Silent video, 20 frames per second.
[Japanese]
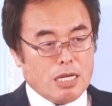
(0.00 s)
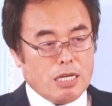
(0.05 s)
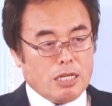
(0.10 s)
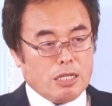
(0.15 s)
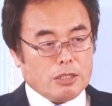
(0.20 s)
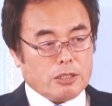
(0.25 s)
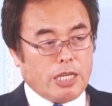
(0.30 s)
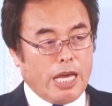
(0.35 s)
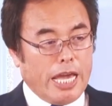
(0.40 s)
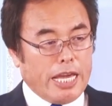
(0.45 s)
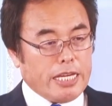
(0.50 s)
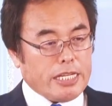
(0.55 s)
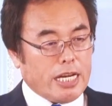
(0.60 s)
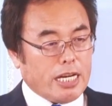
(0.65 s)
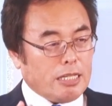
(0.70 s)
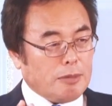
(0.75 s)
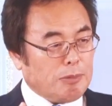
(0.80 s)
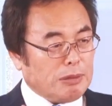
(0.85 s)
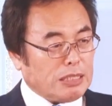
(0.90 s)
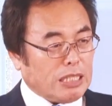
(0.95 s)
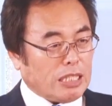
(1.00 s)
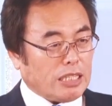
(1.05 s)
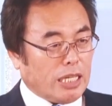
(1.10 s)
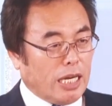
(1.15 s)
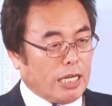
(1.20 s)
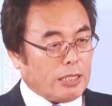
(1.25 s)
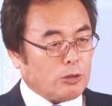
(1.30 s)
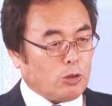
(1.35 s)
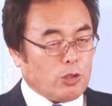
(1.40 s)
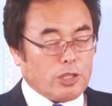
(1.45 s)
聖霊に満たさな
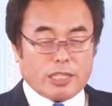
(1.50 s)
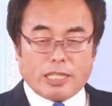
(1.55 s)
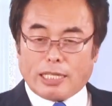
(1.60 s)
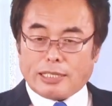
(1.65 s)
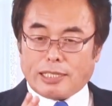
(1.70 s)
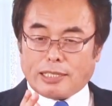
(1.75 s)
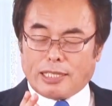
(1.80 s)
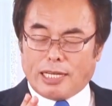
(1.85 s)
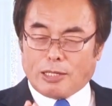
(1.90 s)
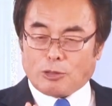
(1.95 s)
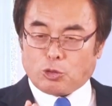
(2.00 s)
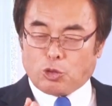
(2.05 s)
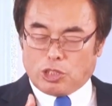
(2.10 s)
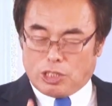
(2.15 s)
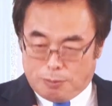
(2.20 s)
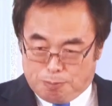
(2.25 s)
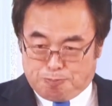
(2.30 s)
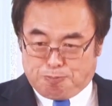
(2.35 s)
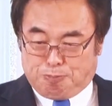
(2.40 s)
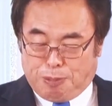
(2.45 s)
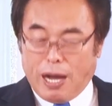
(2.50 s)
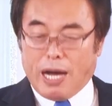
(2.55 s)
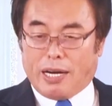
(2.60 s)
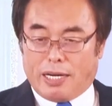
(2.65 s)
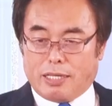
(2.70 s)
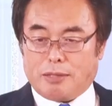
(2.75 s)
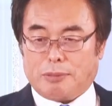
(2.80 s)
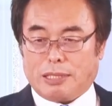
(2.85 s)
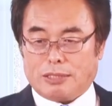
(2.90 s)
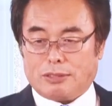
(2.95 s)
いと理解できないこといっぱいあ
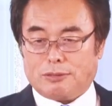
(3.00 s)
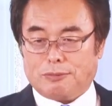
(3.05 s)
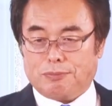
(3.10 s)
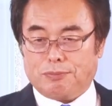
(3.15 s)
ります